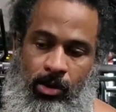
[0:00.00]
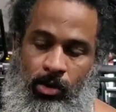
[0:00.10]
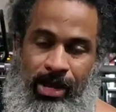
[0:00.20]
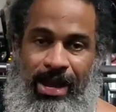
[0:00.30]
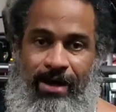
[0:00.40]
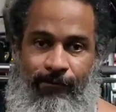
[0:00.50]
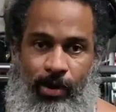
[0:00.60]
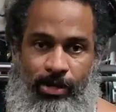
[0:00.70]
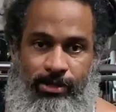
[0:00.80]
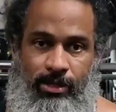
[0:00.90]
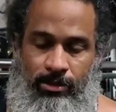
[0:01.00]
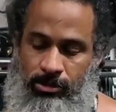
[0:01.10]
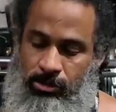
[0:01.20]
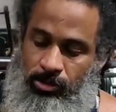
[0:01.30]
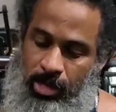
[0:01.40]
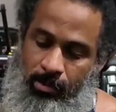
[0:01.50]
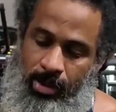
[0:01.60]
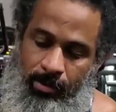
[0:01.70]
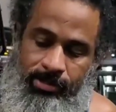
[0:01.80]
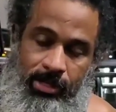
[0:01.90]
lo que es la fuerza, si ustedes
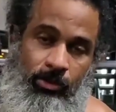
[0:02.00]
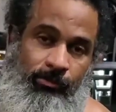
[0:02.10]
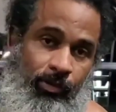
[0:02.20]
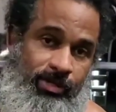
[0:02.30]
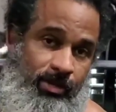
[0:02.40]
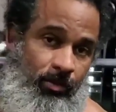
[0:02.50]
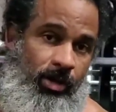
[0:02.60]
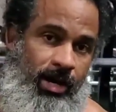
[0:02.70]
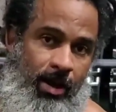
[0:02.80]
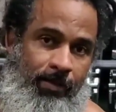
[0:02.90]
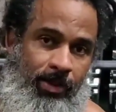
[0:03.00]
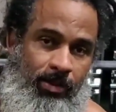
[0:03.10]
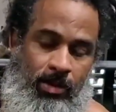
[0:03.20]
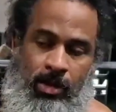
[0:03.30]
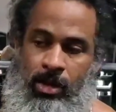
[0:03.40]
van avanzando en fuerza muy rápido,